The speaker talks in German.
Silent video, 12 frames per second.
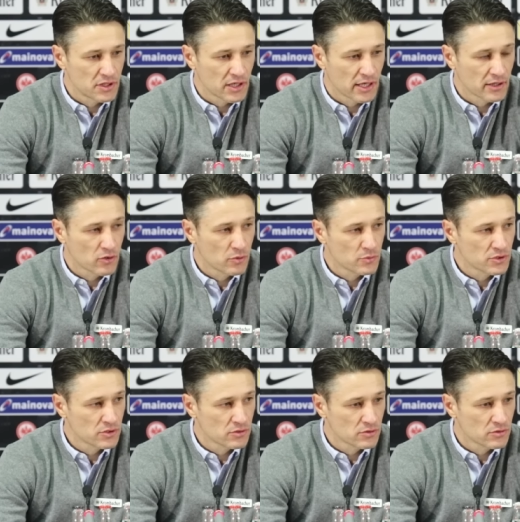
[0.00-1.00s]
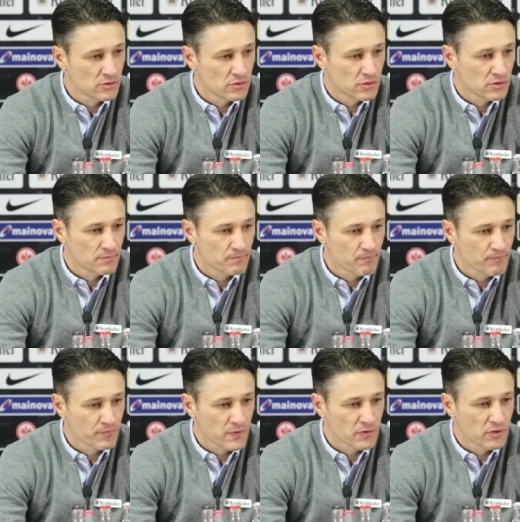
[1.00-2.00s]
die reingekommen sind und ähm,
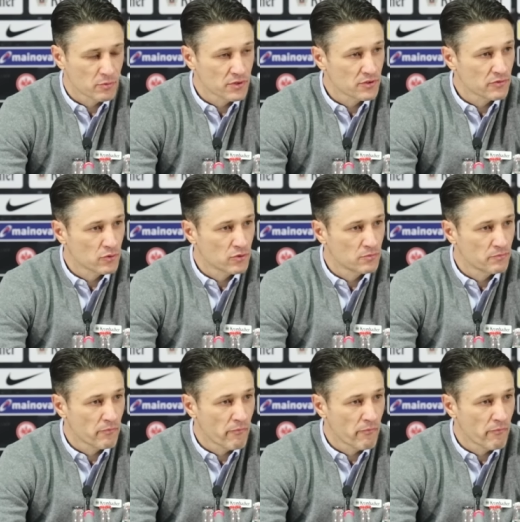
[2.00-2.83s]
deswegen bin ich sehr froh.